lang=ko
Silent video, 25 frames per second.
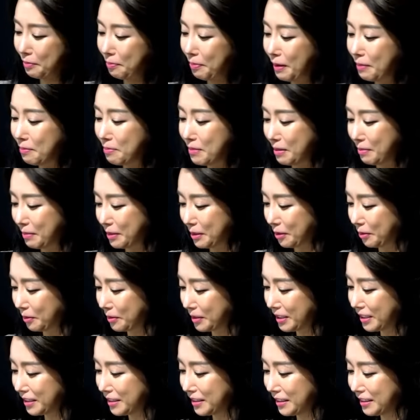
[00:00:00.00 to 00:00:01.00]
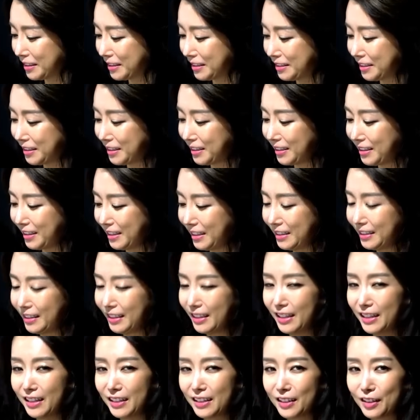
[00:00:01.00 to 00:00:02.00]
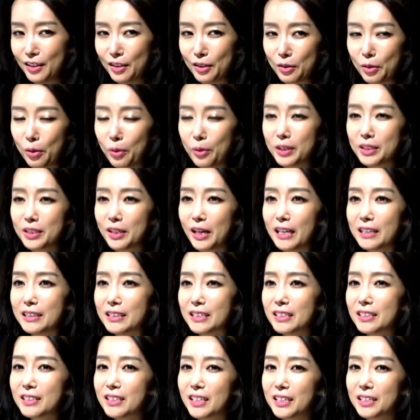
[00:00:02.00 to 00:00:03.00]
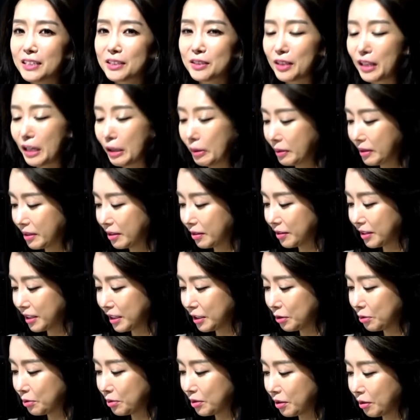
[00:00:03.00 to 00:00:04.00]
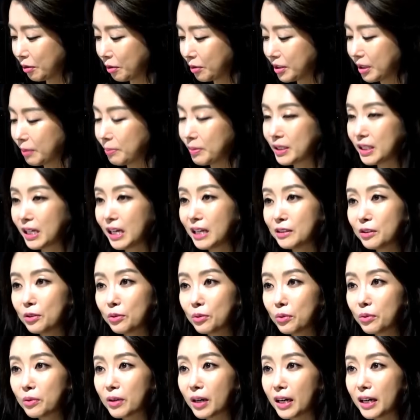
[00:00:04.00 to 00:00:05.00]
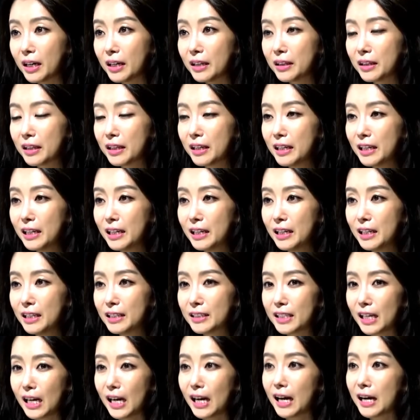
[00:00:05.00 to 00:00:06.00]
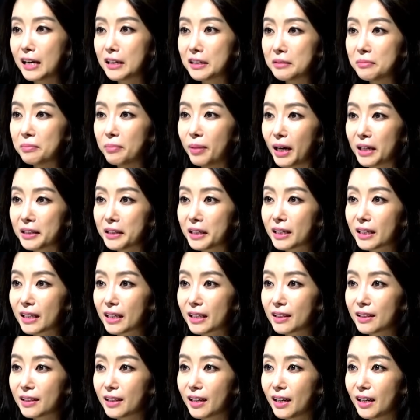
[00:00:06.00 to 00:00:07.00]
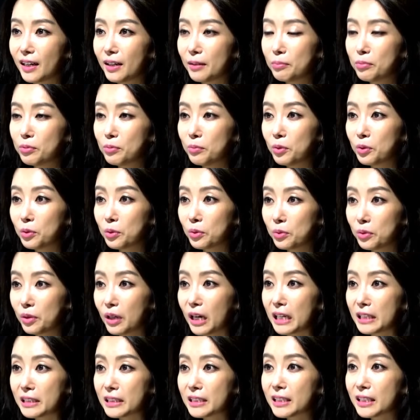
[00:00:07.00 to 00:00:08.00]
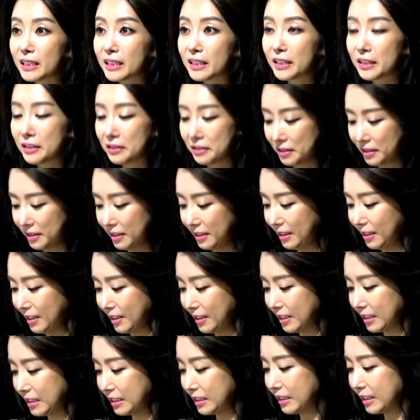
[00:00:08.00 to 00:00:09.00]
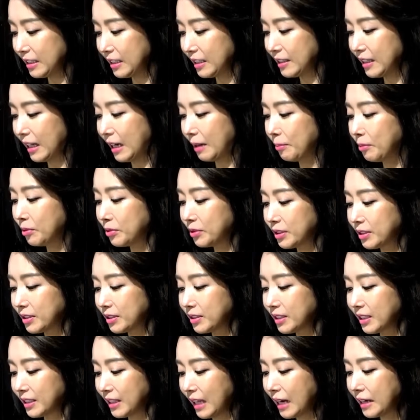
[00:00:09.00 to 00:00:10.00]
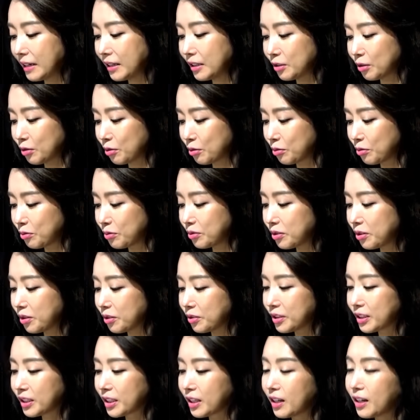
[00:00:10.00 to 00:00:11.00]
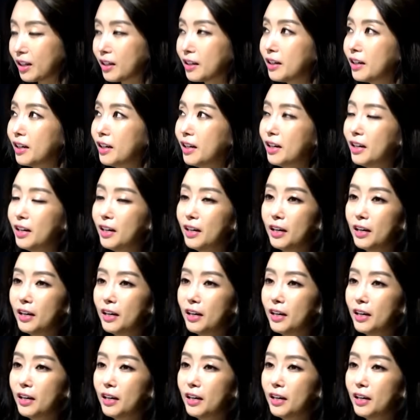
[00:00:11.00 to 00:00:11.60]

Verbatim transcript: 또 급한 마음에 정리가 되는데 어, 거기서 앉은 자리에서 나왔던 게 이준석 어차피 4년 동안 장학금 받았겠다 부모 돈도 네. 아니잖아요. 네. 그러니까 나머지 그냥 나라에서 주는 거니까